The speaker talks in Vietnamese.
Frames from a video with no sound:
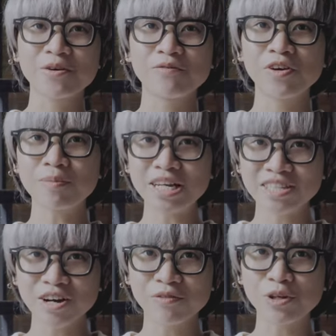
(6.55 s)
vì bây
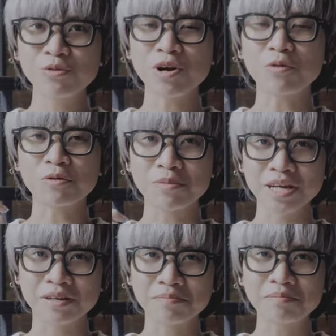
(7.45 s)
giờ với nhu cầu của
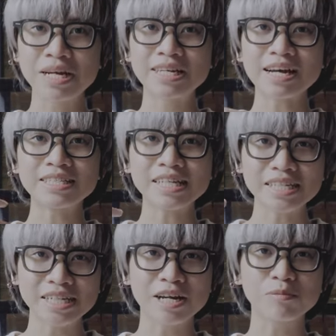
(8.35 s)
mình, mình đang rất
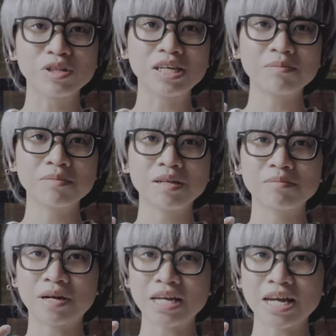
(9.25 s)
cần một thiết bị
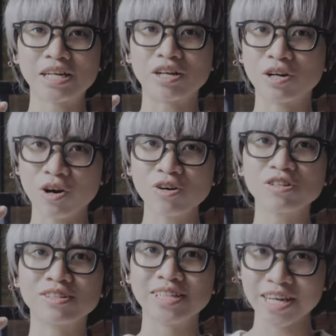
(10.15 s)
máy ảnh gọn,
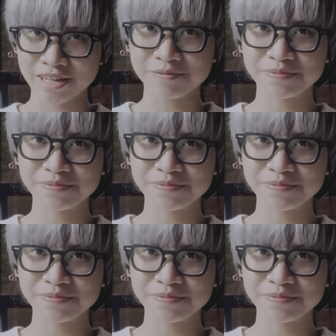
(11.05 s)
nhẹ